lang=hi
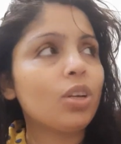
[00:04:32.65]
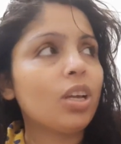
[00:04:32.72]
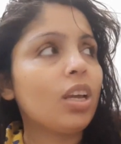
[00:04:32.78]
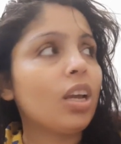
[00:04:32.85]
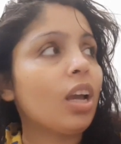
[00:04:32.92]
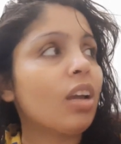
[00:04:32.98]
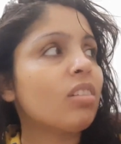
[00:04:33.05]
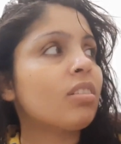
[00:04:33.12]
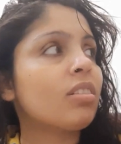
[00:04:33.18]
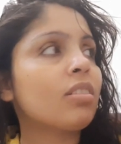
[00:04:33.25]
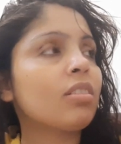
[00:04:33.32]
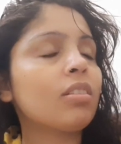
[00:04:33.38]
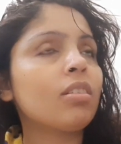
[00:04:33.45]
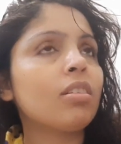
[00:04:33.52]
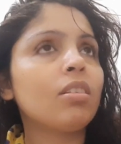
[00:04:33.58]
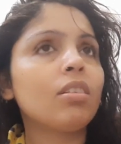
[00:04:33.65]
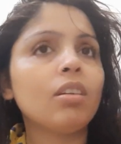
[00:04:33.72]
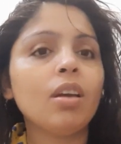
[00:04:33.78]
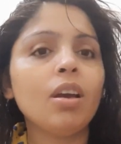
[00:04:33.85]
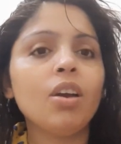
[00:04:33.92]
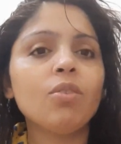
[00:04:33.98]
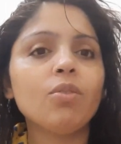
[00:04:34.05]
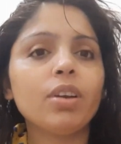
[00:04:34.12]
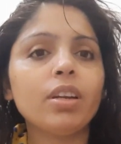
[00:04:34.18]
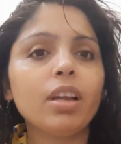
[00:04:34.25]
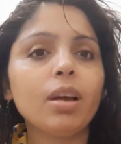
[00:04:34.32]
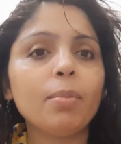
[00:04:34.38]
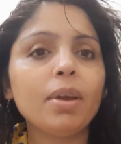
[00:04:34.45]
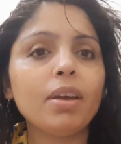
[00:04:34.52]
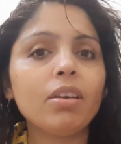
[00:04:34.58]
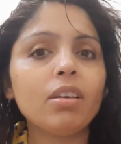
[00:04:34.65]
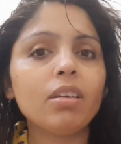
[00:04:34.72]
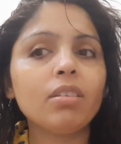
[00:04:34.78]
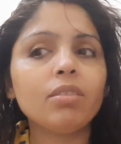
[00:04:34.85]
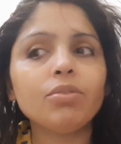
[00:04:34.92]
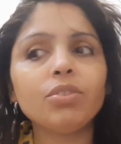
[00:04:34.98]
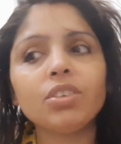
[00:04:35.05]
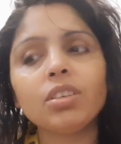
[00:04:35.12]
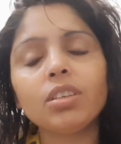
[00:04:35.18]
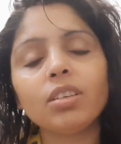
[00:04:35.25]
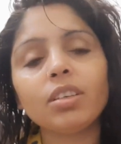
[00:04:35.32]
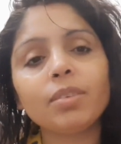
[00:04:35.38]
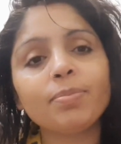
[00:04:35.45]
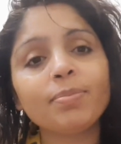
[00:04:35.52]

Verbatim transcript: ठीक है वरना मैं फिर